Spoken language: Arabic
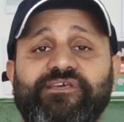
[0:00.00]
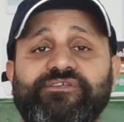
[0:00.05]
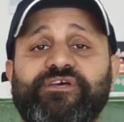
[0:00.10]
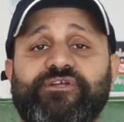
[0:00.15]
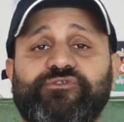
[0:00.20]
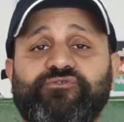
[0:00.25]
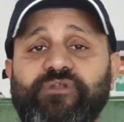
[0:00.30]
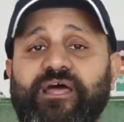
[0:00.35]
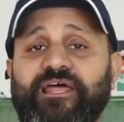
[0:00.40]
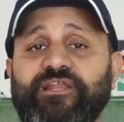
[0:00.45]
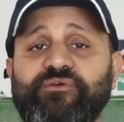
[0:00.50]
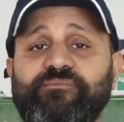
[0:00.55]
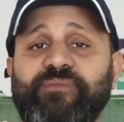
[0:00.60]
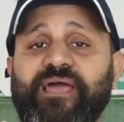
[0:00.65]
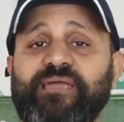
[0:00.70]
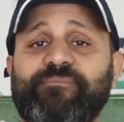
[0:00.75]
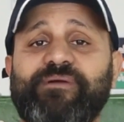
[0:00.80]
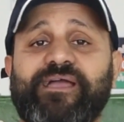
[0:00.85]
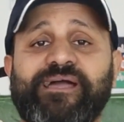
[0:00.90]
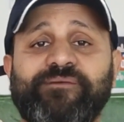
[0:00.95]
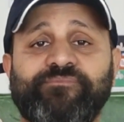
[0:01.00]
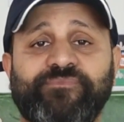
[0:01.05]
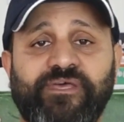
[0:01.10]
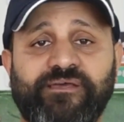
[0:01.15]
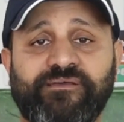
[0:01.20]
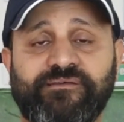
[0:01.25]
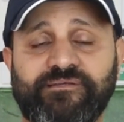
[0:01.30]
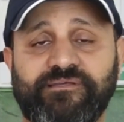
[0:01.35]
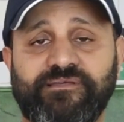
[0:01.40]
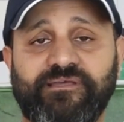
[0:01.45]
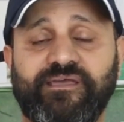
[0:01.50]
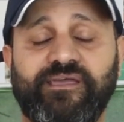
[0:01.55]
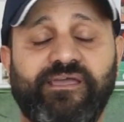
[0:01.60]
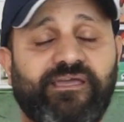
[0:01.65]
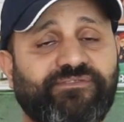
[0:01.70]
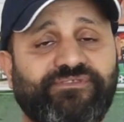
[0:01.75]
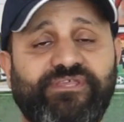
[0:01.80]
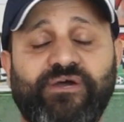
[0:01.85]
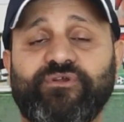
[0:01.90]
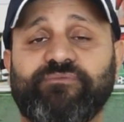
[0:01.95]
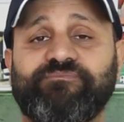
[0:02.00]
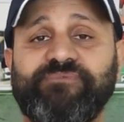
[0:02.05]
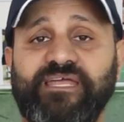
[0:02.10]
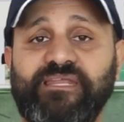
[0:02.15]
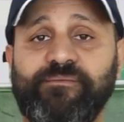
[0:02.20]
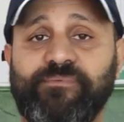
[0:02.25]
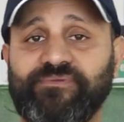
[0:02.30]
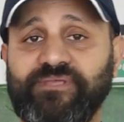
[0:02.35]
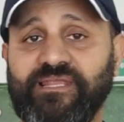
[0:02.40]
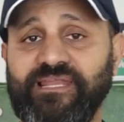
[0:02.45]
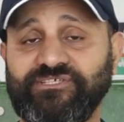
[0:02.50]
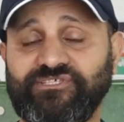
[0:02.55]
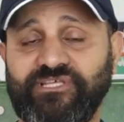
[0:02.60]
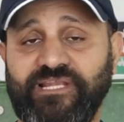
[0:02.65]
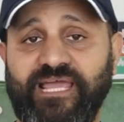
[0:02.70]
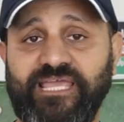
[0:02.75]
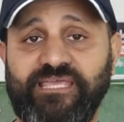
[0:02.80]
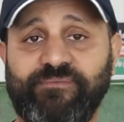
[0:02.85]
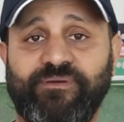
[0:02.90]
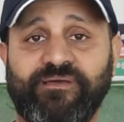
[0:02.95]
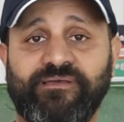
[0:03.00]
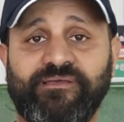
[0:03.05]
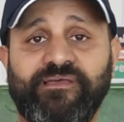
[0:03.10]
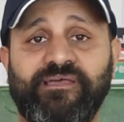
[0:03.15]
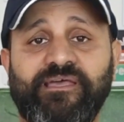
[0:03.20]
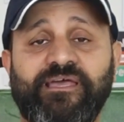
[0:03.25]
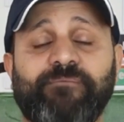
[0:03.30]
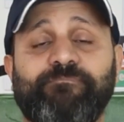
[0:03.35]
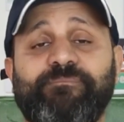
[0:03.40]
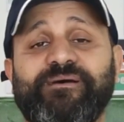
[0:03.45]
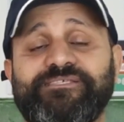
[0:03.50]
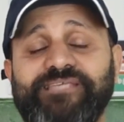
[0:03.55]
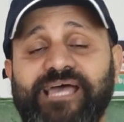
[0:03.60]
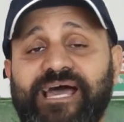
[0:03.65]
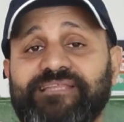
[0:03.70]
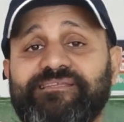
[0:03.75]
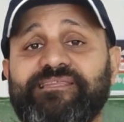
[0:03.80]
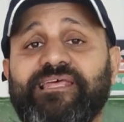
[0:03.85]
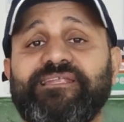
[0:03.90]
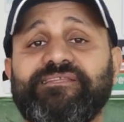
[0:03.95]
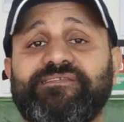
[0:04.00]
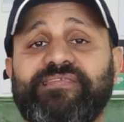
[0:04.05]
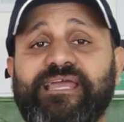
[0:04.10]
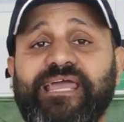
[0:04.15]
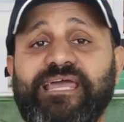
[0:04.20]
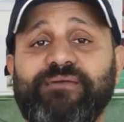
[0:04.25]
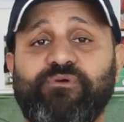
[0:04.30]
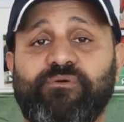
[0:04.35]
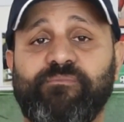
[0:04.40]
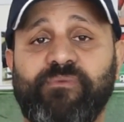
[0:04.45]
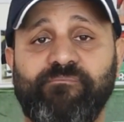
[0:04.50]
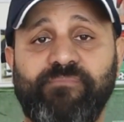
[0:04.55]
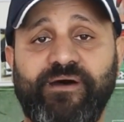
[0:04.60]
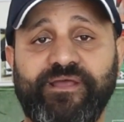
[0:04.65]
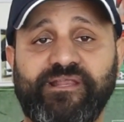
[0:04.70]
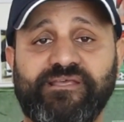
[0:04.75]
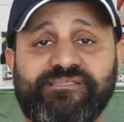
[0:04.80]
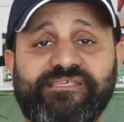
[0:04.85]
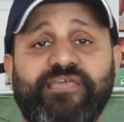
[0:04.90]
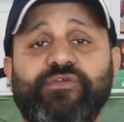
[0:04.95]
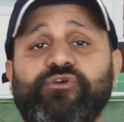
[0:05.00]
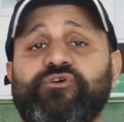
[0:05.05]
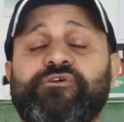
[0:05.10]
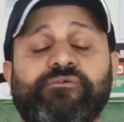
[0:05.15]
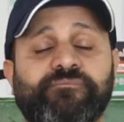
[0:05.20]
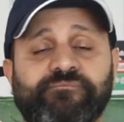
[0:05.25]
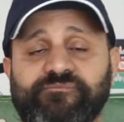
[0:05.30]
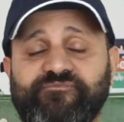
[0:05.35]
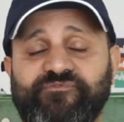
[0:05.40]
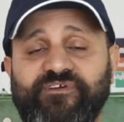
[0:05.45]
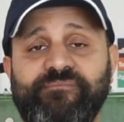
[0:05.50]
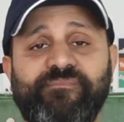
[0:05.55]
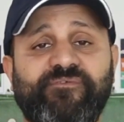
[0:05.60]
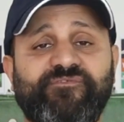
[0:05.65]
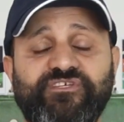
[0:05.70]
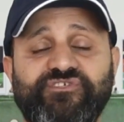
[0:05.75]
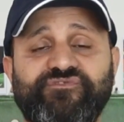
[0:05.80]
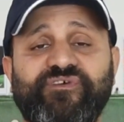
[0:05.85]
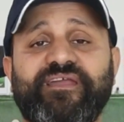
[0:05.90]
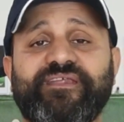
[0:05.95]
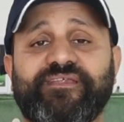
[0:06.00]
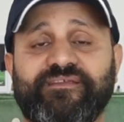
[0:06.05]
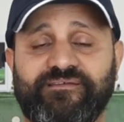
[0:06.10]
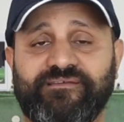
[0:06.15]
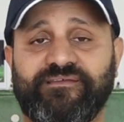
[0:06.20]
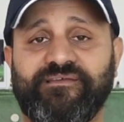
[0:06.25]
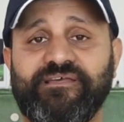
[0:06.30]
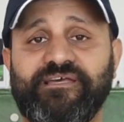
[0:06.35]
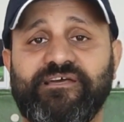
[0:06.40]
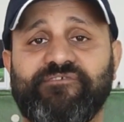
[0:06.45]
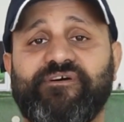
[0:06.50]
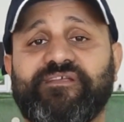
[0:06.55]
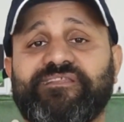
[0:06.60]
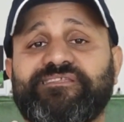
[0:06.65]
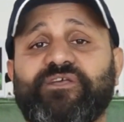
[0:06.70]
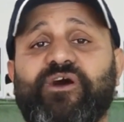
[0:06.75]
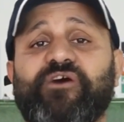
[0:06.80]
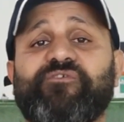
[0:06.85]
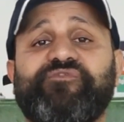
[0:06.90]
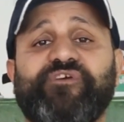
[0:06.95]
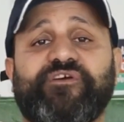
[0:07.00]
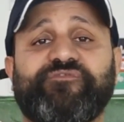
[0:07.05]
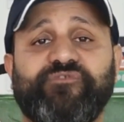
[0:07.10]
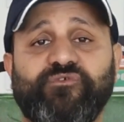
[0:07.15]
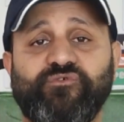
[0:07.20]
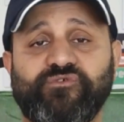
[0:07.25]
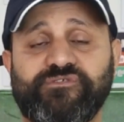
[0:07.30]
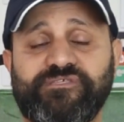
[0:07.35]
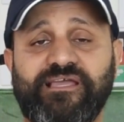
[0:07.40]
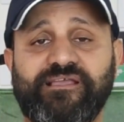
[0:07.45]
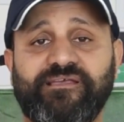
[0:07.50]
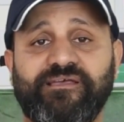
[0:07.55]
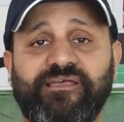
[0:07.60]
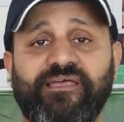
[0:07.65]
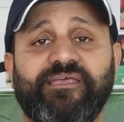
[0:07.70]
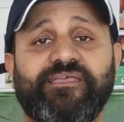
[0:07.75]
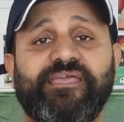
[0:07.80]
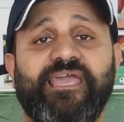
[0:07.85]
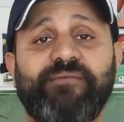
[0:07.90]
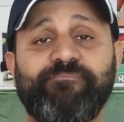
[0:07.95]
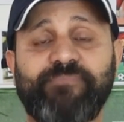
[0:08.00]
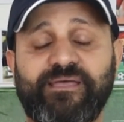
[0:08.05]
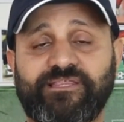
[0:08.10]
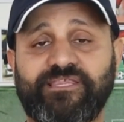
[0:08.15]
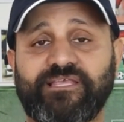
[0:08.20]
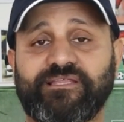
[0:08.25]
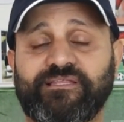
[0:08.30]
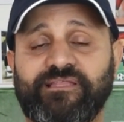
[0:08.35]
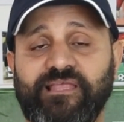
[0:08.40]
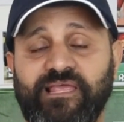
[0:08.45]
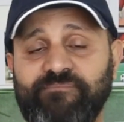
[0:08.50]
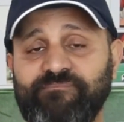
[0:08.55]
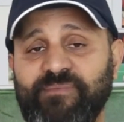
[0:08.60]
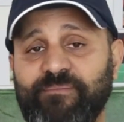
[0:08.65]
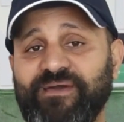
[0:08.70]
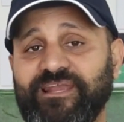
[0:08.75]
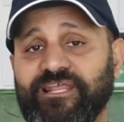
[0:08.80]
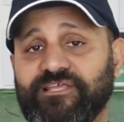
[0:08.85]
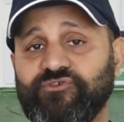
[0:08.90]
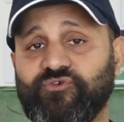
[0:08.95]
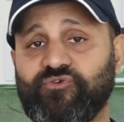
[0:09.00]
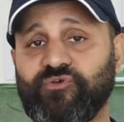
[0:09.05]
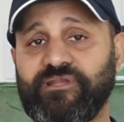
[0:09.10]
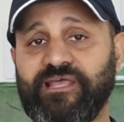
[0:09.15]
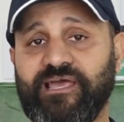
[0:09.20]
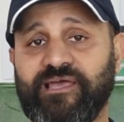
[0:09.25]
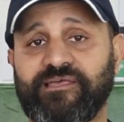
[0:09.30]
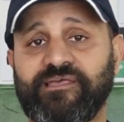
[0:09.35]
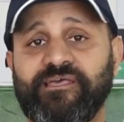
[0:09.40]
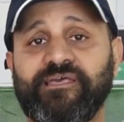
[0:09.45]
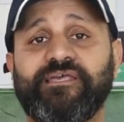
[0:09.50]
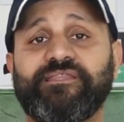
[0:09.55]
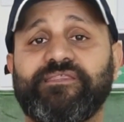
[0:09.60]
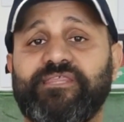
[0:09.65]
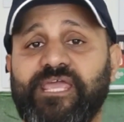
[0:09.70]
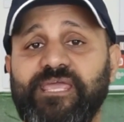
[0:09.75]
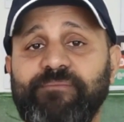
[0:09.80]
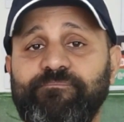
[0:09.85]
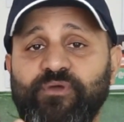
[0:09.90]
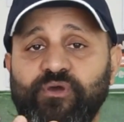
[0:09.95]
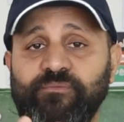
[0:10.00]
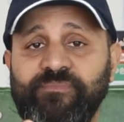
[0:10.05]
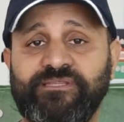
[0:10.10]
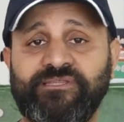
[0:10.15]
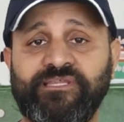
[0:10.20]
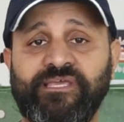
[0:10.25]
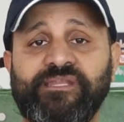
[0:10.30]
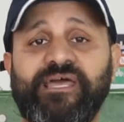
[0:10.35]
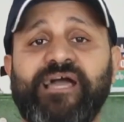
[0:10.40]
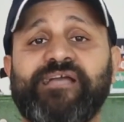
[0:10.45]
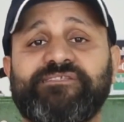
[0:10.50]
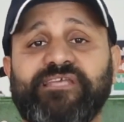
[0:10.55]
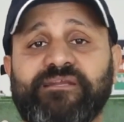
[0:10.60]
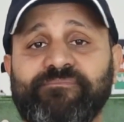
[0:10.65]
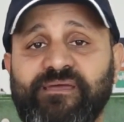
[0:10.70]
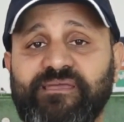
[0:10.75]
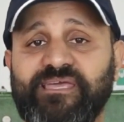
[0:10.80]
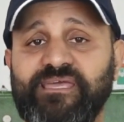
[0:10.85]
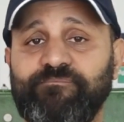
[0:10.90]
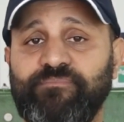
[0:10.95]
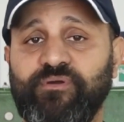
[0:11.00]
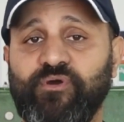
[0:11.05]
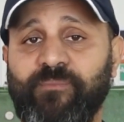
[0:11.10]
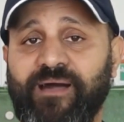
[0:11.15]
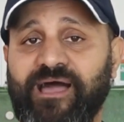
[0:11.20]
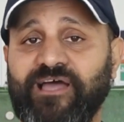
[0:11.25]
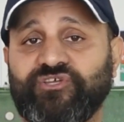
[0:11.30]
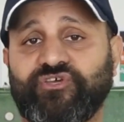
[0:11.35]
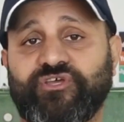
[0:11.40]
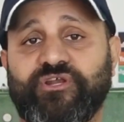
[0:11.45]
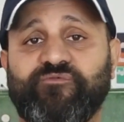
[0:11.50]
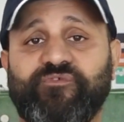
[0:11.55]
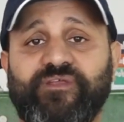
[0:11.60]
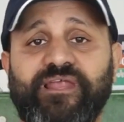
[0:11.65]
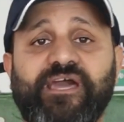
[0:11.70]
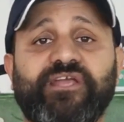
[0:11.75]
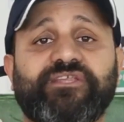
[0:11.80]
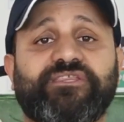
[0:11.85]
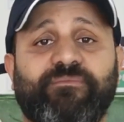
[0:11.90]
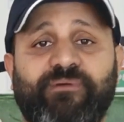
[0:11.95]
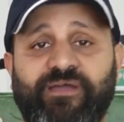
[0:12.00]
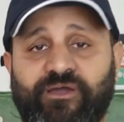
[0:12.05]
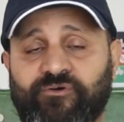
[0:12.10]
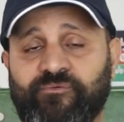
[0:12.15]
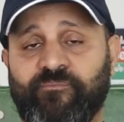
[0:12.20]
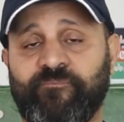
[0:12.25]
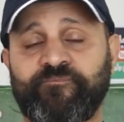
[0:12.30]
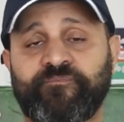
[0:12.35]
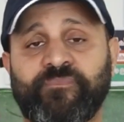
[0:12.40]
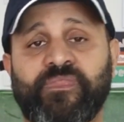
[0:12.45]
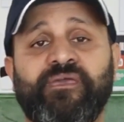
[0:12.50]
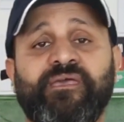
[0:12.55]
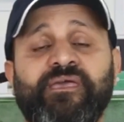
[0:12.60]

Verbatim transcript: تقدر تقول عليهم لعيبه جامده الدوري بتاعنا ما بيطلعش لعيبه بس حتى اللي انت جايبهم من بره زيهم فما فيش فرق فانت توفر فلوسك يا اما المبالغ دي كلها تجيب بيهم اثنين اكتر ما تجيب بيهم 10 وفي الاخر تبيعهم